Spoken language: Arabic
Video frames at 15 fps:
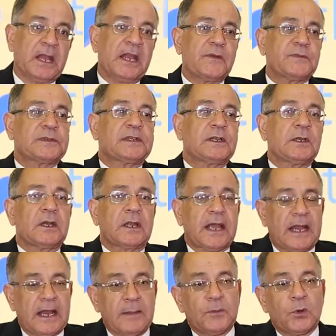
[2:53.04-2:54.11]
نفس
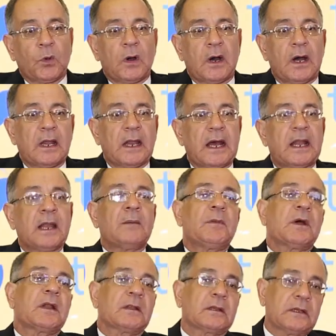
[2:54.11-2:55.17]
الكلام يقال على
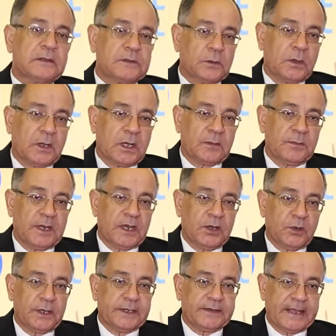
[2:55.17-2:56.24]
مرض السكر من
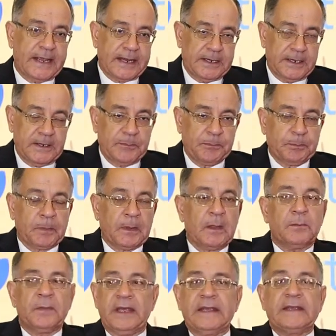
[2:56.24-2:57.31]
النوع الثاني
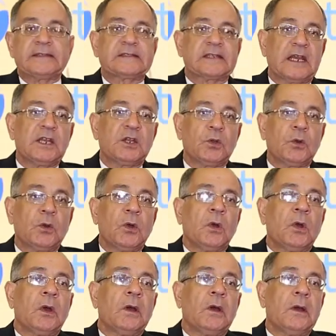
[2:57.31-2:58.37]
بحيث انه
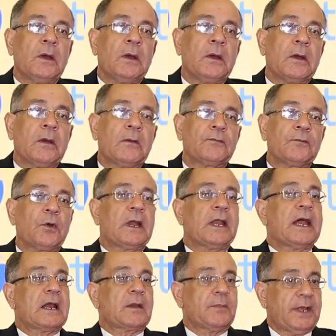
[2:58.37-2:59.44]
آه، فوق
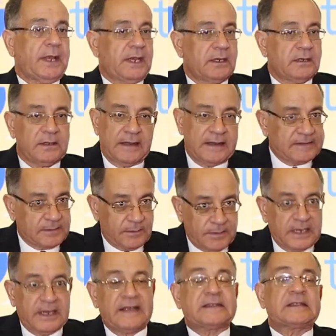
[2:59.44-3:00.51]
الأربعين لازم
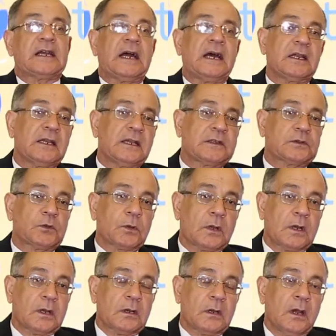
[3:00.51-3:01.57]
الناس تحلل
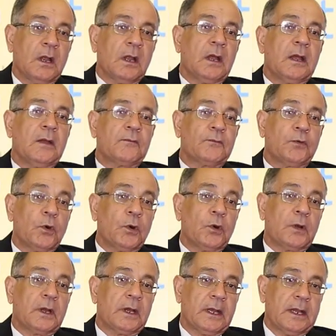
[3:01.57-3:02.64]
سكر
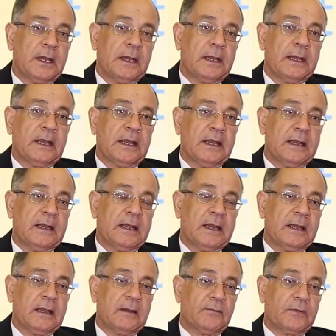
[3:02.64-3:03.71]
فوق الـ
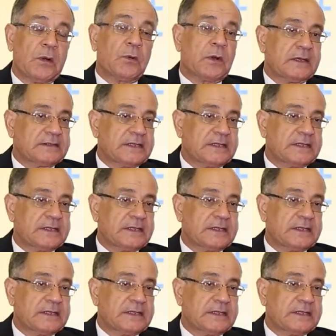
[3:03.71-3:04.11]
الـ فوق